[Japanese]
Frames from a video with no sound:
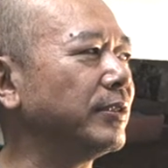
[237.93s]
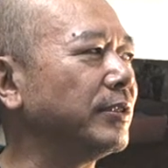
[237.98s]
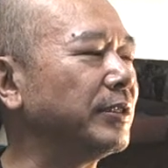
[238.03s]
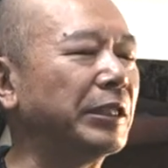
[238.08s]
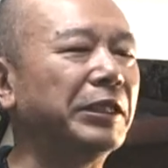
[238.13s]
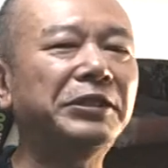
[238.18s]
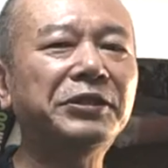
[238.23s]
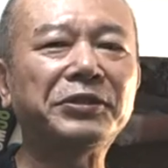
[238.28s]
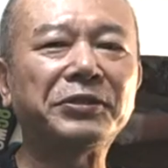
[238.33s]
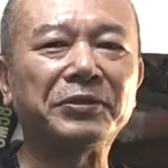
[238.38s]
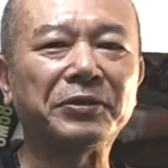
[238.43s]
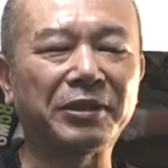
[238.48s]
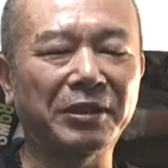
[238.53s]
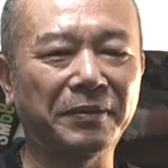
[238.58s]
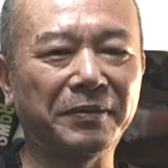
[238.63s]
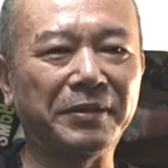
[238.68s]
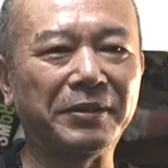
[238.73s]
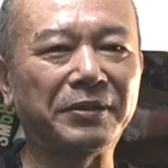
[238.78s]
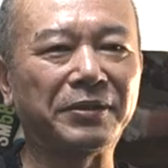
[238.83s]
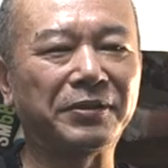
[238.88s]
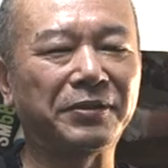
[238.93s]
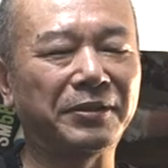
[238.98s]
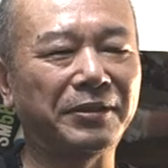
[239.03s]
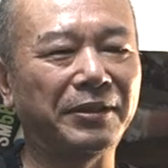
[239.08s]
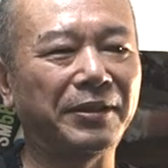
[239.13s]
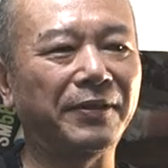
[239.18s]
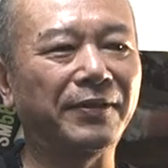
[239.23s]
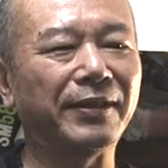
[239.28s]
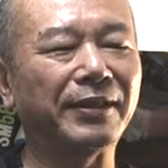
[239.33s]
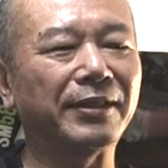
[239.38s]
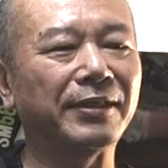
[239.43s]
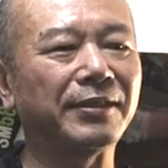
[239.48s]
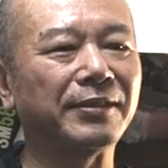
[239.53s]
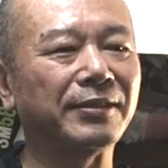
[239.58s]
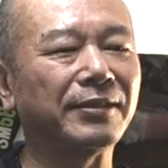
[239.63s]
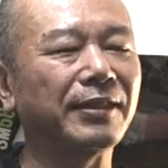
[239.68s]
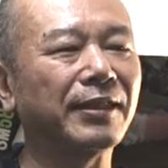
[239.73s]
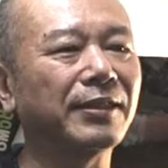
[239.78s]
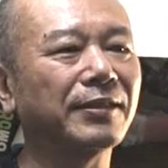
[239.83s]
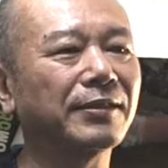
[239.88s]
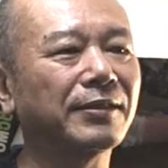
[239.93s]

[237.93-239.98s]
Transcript: 選手のために作っているわけですね。